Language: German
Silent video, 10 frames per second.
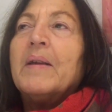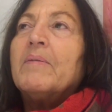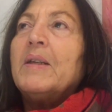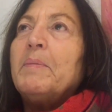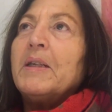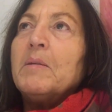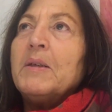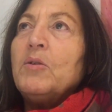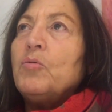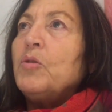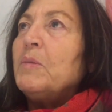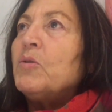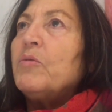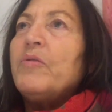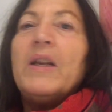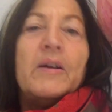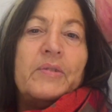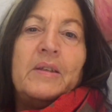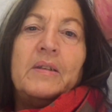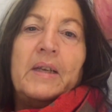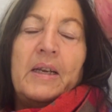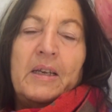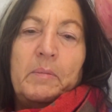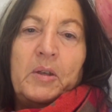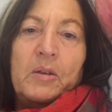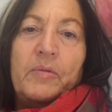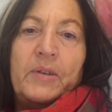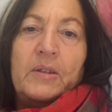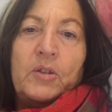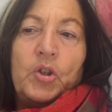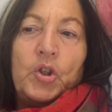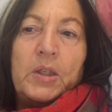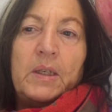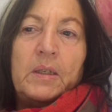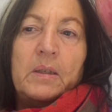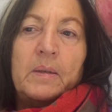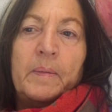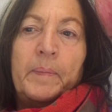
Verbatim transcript: weil im Allgemeinen tue ich mir zu viel auf den Teller, habe ich auch festgestellt.